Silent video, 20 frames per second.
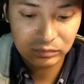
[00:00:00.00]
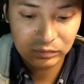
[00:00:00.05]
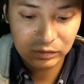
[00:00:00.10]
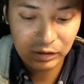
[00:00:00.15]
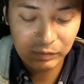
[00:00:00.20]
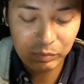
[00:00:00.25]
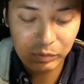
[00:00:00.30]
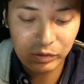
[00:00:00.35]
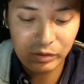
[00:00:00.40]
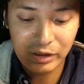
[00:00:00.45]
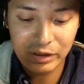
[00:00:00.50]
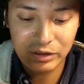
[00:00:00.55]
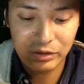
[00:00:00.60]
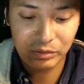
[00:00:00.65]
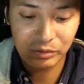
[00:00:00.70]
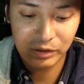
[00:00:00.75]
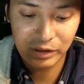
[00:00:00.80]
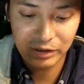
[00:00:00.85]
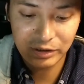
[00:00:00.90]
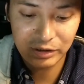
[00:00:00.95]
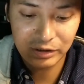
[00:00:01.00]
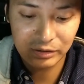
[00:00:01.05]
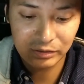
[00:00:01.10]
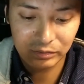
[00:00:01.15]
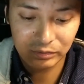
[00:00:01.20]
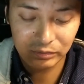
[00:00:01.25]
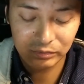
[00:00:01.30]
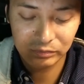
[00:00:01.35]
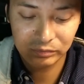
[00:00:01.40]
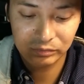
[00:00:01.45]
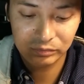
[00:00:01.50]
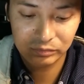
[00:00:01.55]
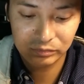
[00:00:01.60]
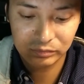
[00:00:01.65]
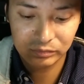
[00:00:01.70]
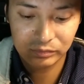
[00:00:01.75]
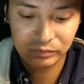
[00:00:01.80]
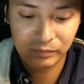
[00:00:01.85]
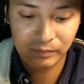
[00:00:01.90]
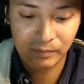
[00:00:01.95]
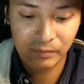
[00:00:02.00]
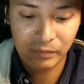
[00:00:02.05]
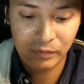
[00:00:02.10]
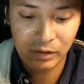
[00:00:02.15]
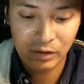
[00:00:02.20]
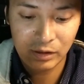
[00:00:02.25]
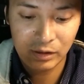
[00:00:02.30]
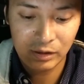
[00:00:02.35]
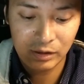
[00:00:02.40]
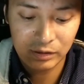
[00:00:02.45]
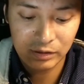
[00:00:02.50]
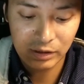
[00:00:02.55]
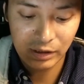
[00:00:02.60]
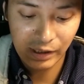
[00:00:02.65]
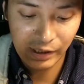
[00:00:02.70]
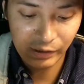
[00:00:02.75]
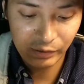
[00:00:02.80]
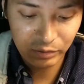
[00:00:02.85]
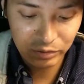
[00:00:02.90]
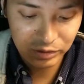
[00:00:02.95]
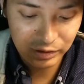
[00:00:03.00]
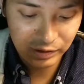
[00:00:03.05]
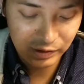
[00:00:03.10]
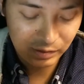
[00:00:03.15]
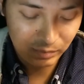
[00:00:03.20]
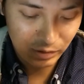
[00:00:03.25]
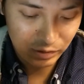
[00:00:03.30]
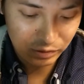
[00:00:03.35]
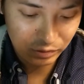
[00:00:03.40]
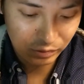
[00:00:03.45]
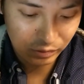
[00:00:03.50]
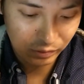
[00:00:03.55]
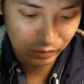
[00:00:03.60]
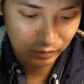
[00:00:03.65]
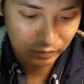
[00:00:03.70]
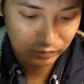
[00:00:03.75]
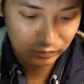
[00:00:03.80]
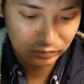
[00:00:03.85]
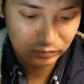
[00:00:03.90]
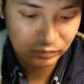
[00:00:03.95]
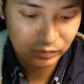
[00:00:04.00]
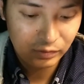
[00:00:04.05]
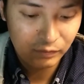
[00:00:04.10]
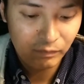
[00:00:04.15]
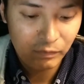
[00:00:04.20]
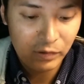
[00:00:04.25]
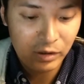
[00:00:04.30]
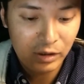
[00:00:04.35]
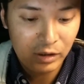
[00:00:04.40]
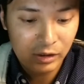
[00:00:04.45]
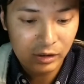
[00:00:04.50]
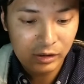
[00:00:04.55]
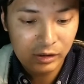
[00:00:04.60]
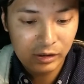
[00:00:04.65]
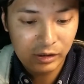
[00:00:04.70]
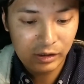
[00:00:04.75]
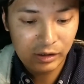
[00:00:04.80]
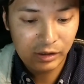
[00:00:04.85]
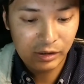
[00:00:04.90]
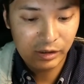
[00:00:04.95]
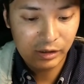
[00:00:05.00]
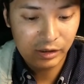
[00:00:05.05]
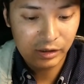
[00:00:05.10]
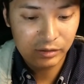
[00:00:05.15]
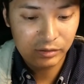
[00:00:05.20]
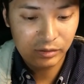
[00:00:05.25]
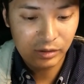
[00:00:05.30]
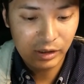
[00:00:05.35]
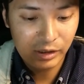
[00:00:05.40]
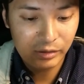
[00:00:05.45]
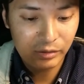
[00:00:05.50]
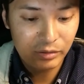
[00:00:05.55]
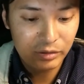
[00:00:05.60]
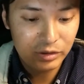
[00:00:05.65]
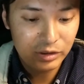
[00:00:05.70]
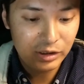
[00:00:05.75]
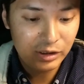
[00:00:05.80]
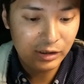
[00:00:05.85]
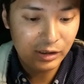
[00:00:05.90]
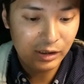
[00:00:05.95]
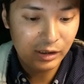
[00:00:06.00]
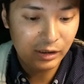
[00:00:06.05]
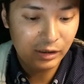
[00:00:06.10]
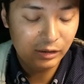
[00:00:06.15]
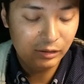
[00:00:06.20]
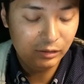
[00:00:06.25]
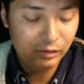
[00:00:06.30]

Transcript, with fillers: リプルは以上です。じゃあ IOCT 行きましょう。えー、っと、IOCT が